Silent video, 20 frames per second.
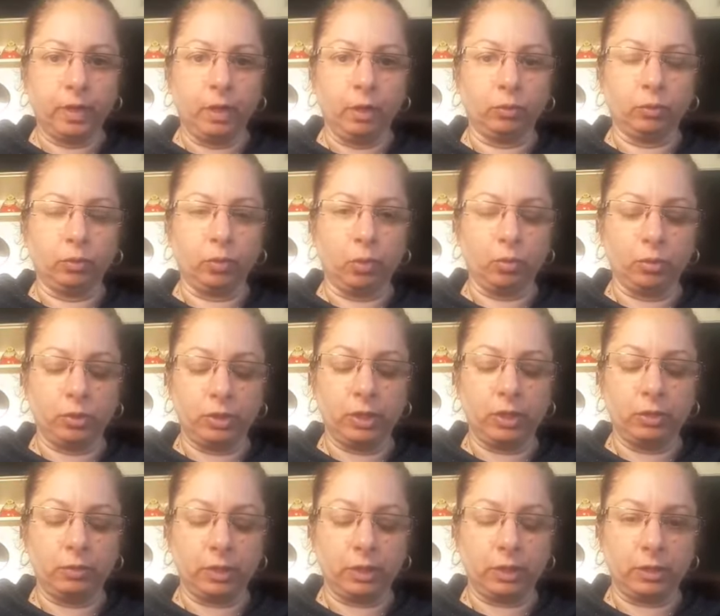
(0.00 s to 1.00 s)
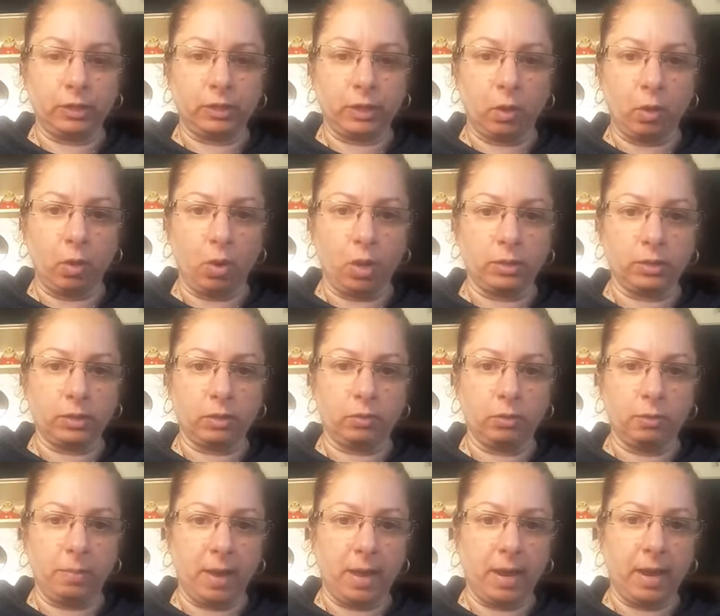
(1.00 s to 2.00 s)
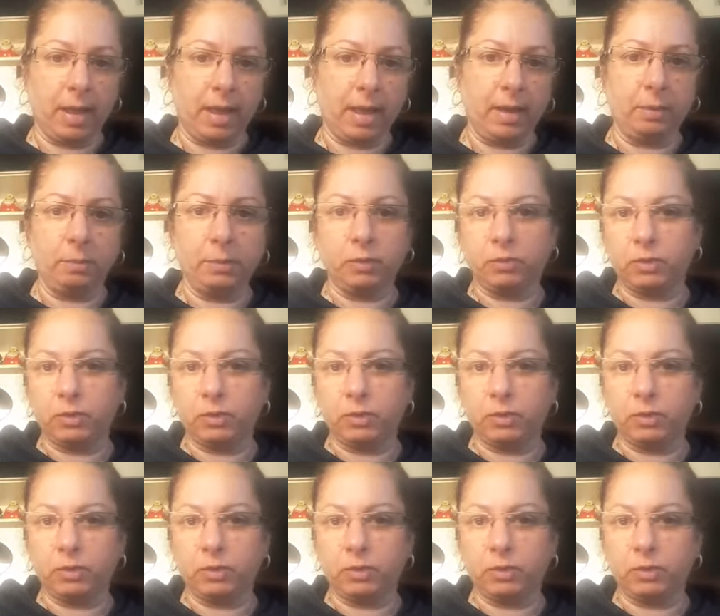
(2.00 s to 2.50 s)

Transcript: eu tô usando aqui sal rosa do Himalaia,